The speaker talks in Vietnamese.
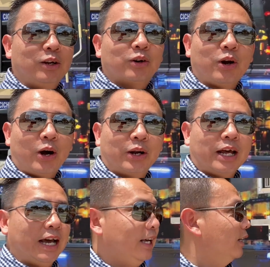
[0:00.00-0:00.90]
rồi
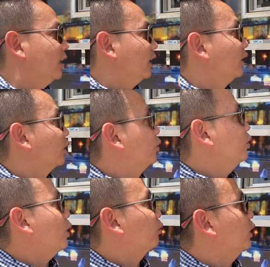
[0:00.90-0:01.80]
đây cuối
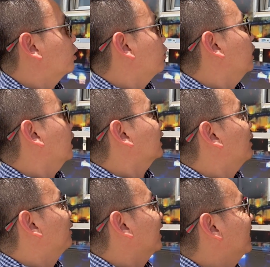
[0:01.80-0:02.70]
cùng thì tôi đã tìm
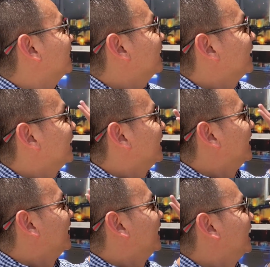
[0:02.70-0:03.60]
được rồi
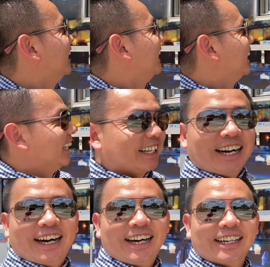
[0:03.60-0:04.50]

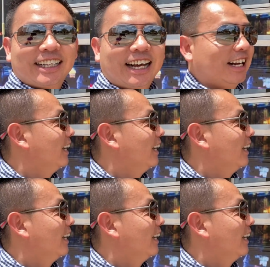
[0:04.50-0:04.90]
à hả dạ